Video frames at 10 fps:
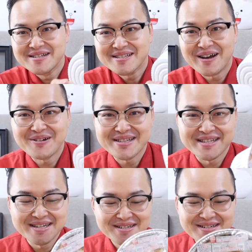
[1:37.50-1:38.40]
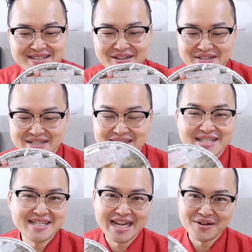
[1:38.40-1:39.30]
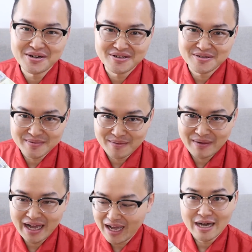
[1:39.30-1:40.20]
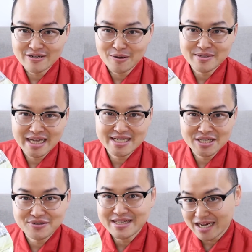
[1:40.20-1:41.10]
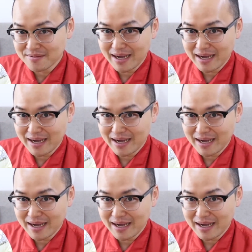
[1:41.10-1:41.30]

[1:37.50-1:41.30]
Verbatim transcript: 超硬的，到底吃起来的味道是怎么样吧？好，那我们现在先去加热